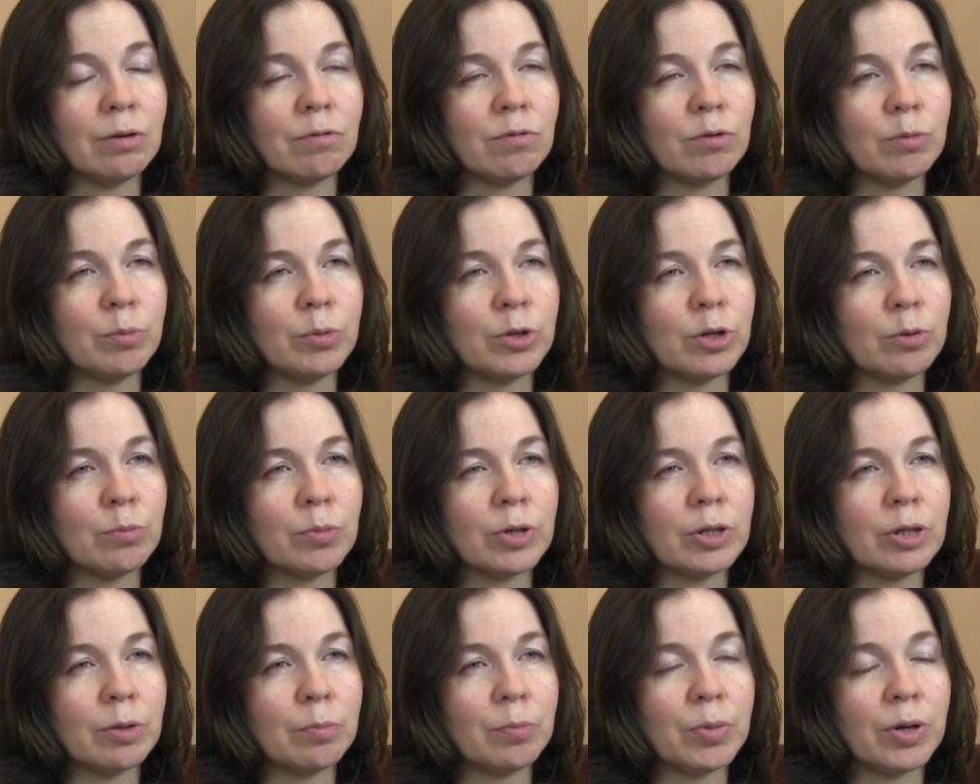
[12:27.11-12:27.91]
И, в
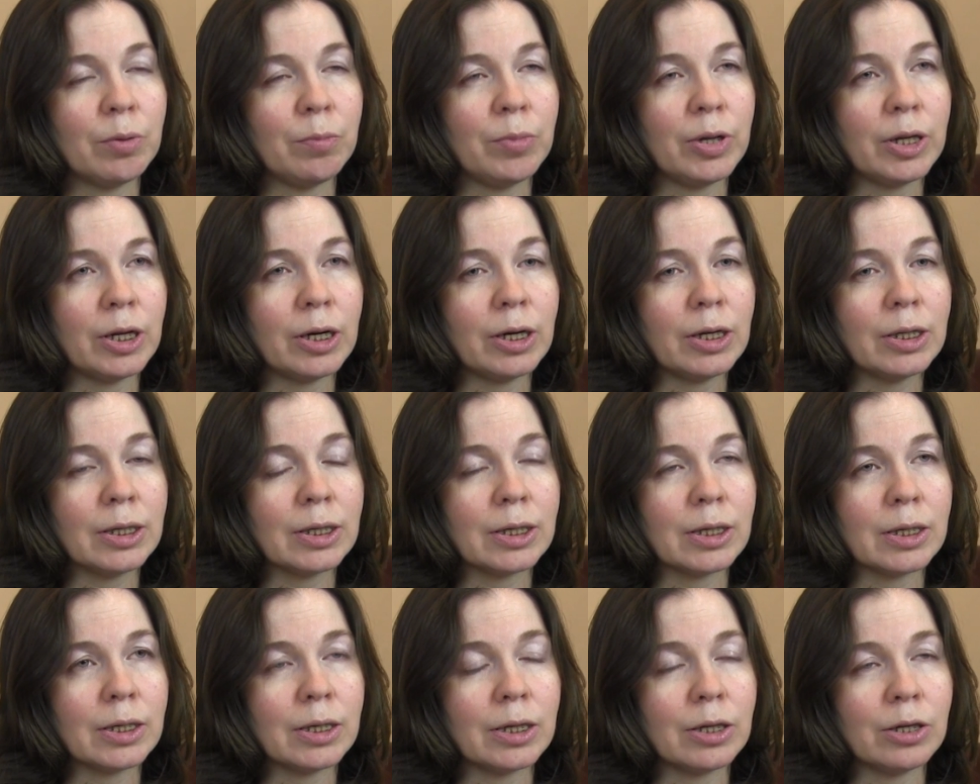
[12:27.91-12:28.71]
общем, это
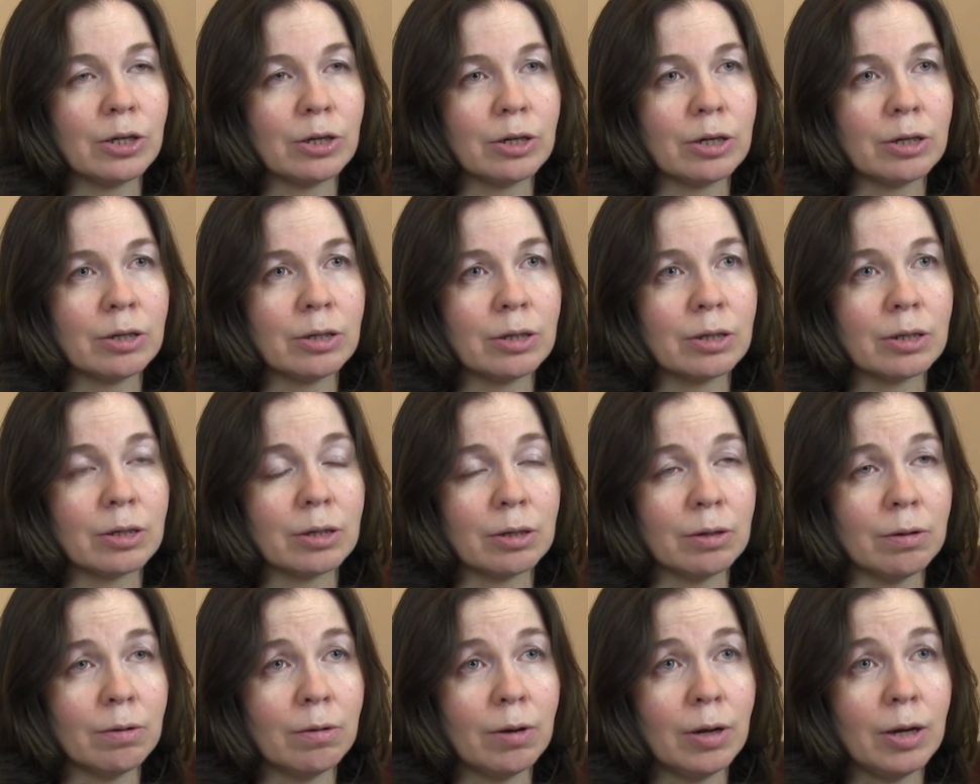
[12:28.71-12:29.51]
применяется сейчас
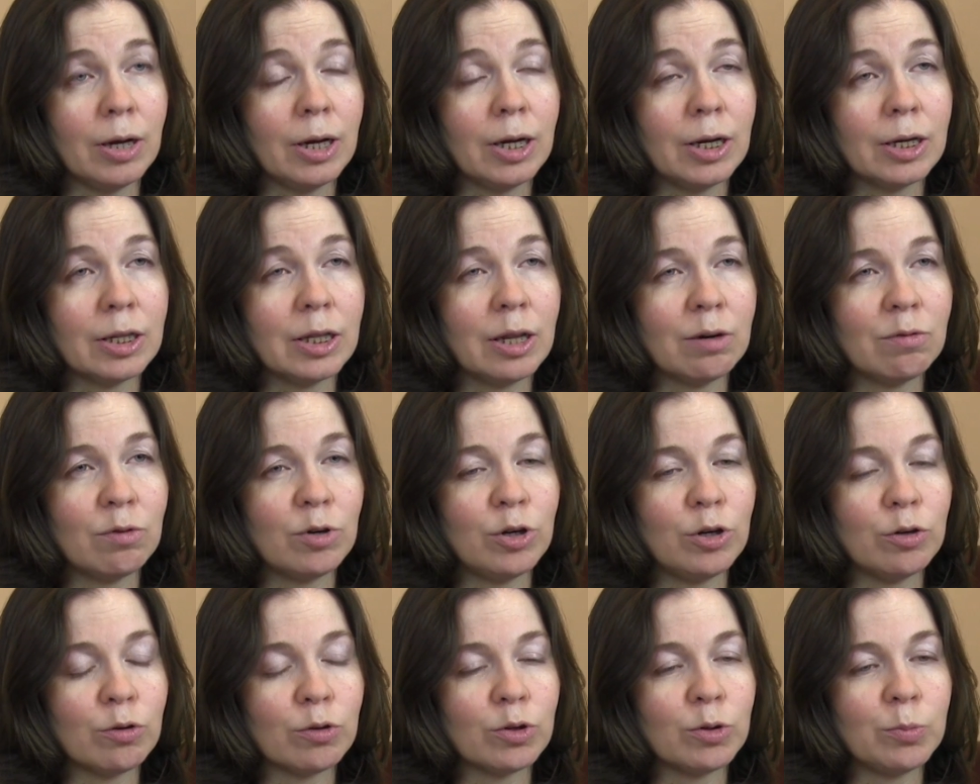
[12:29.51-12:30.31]

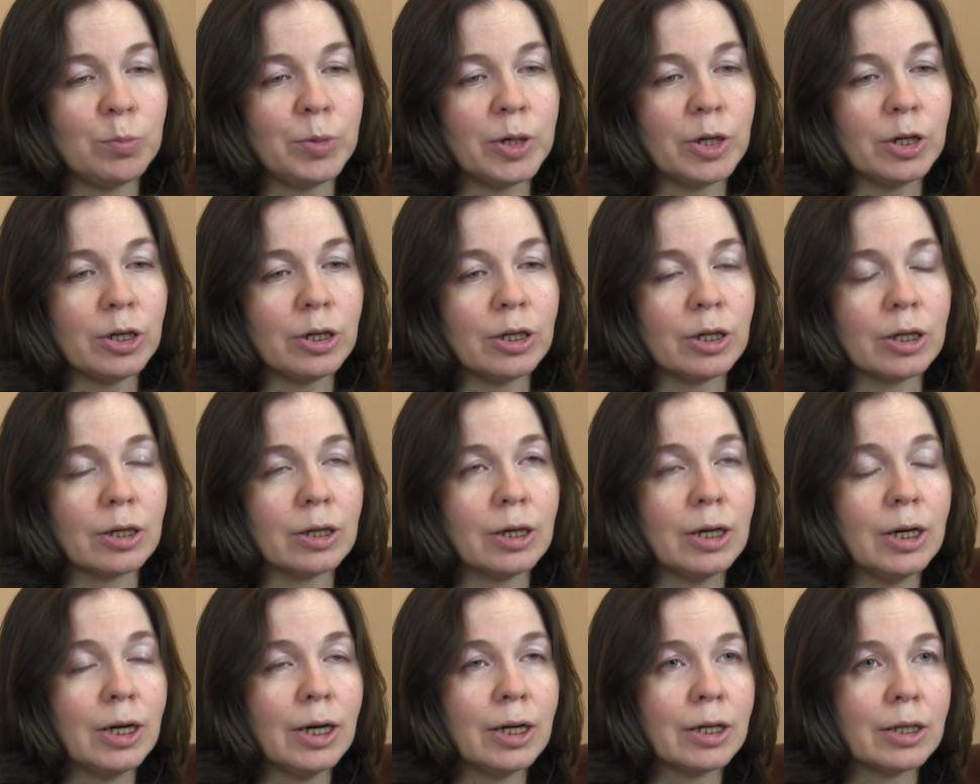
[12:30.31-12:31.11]
довольно
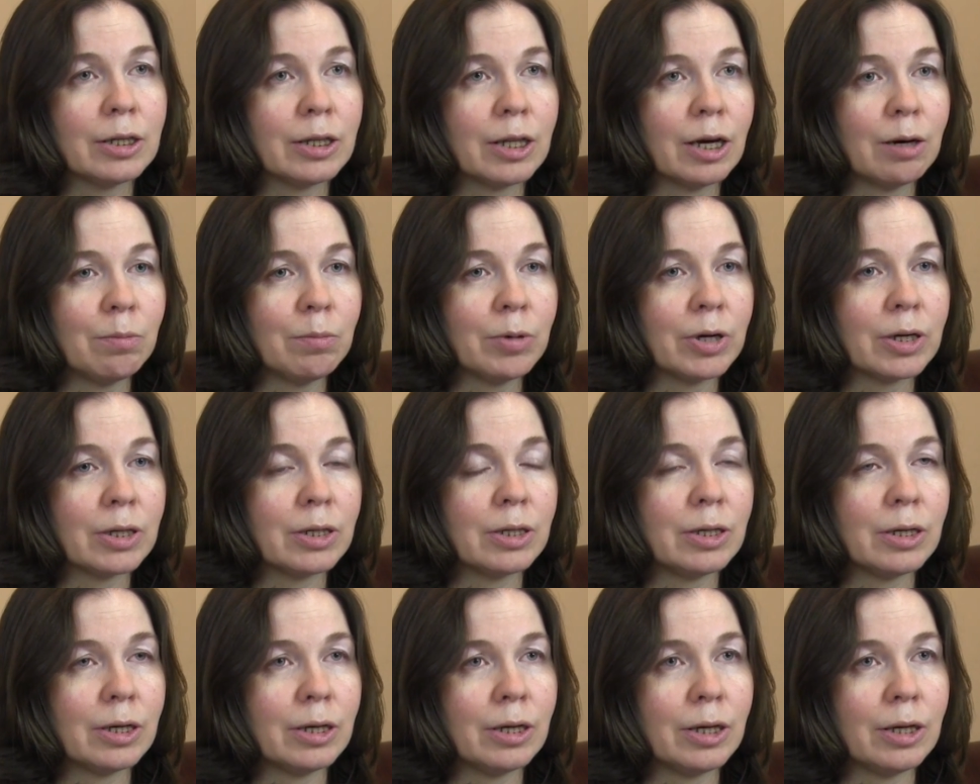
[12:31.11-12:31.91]
успешно там,
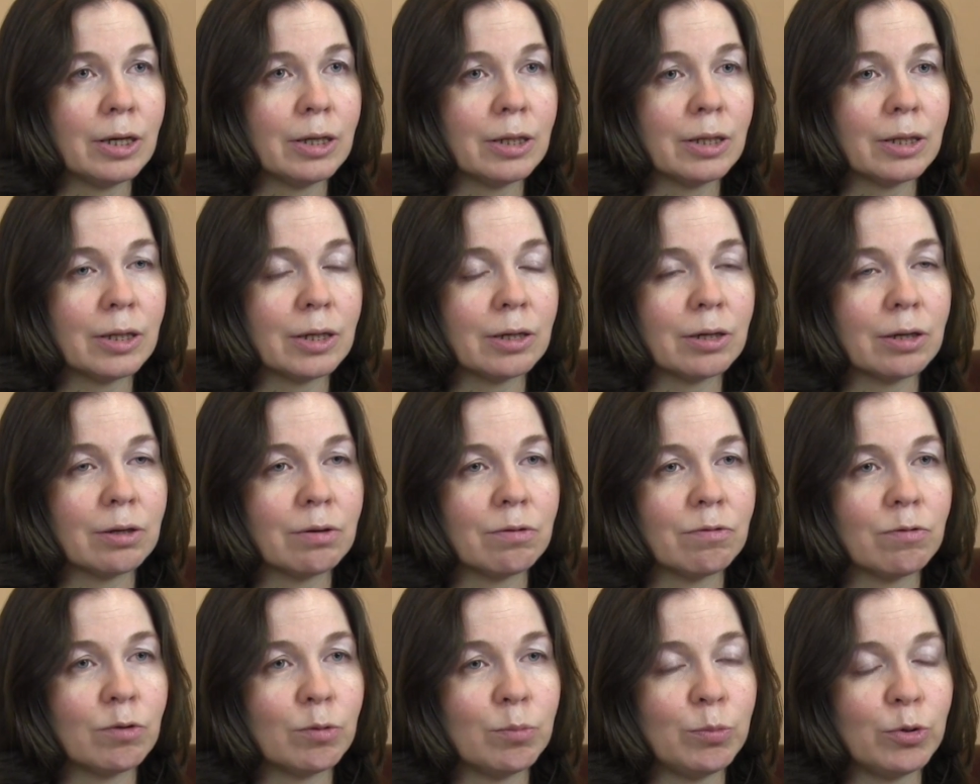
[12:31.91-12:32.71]
где
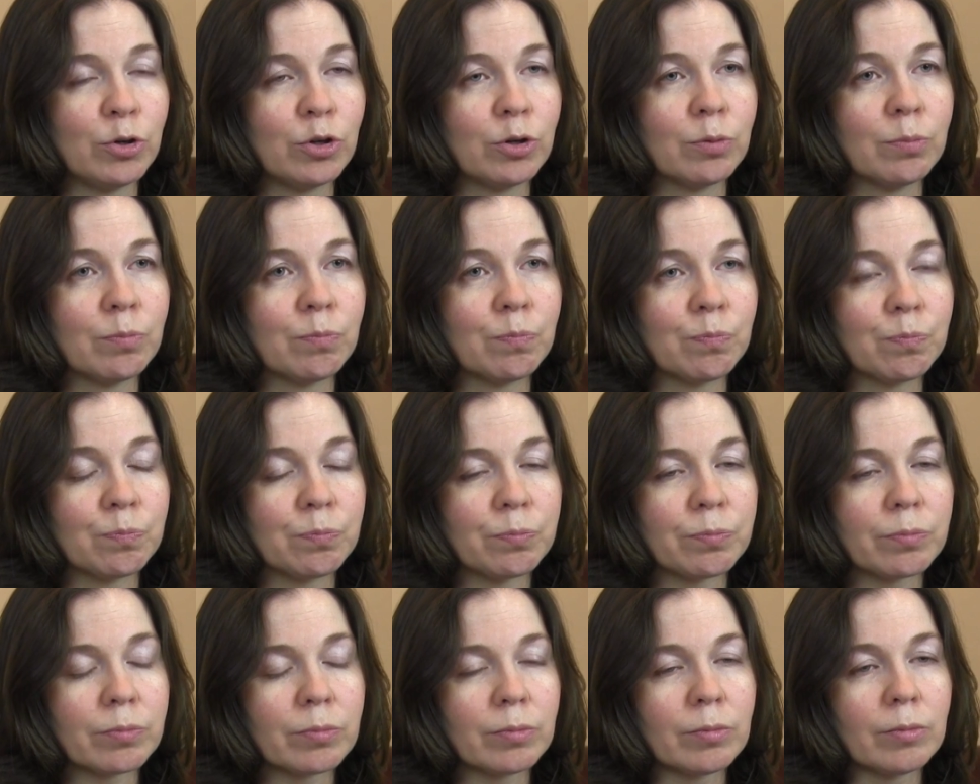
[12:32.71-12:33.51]
это, в общем,
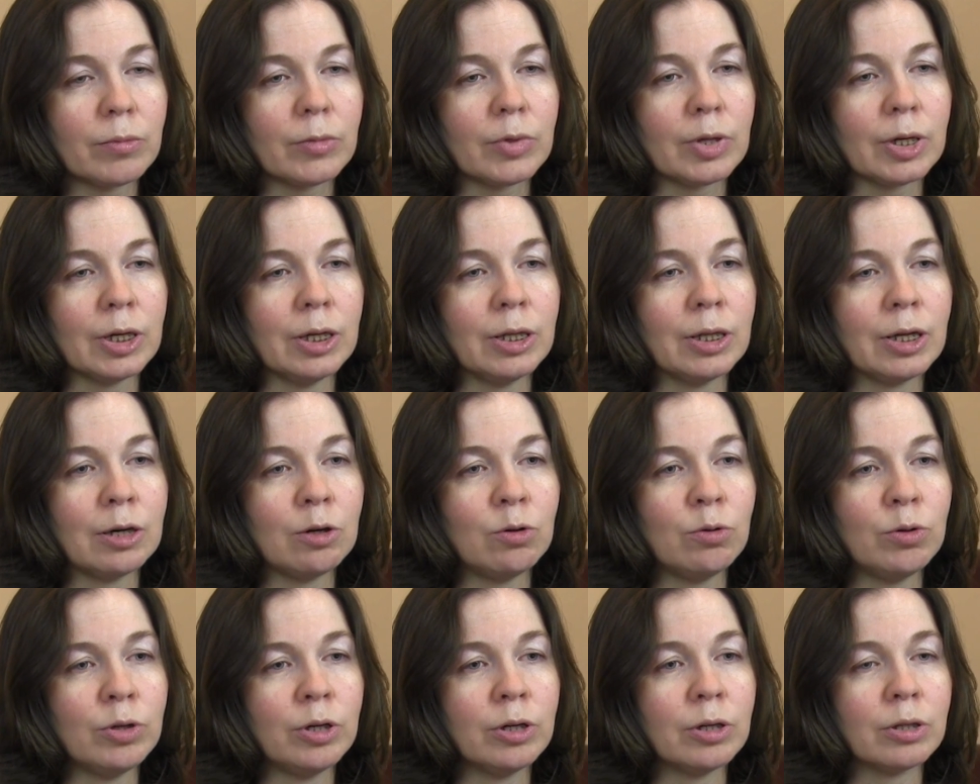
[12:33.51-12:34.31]

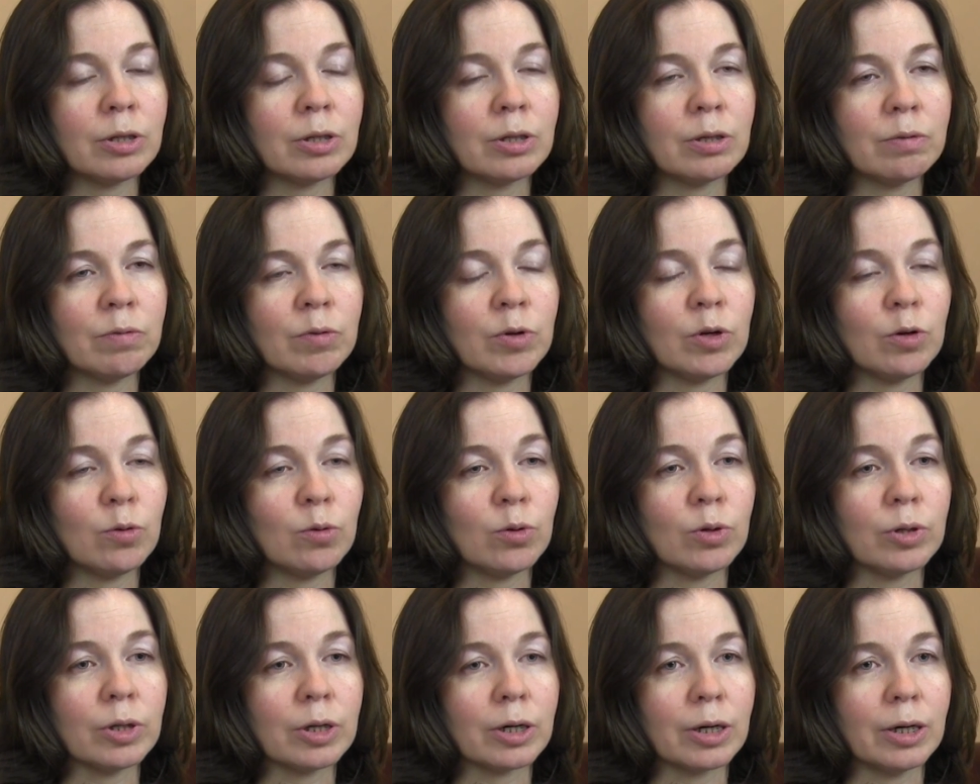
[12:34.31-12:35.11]
находит свой
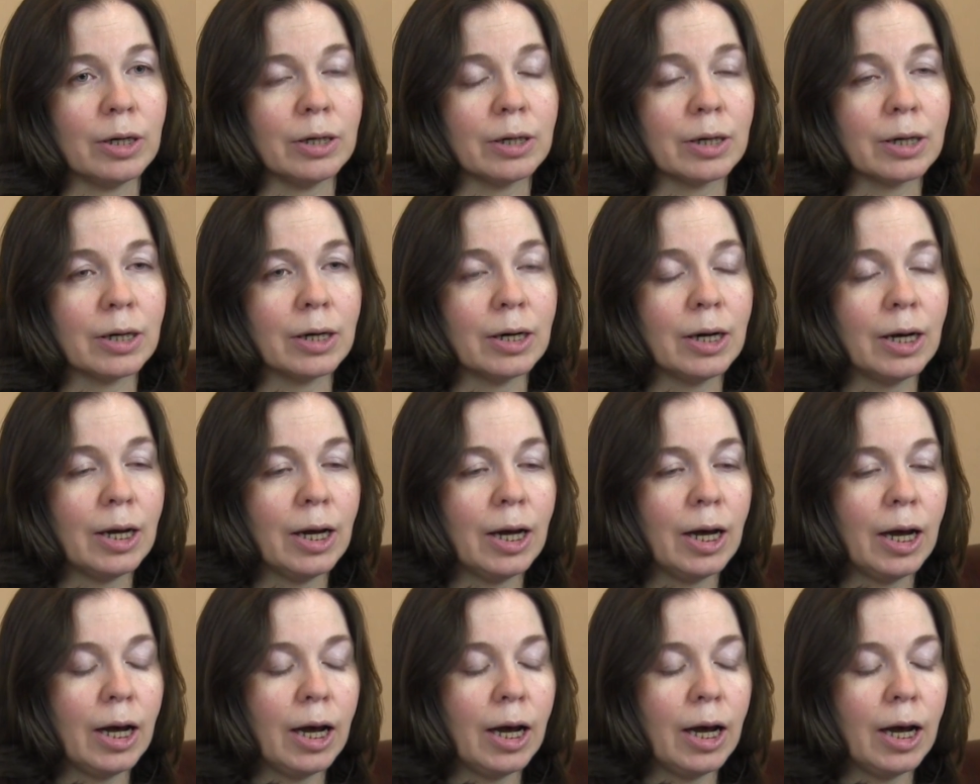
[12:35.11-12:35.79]
отклик –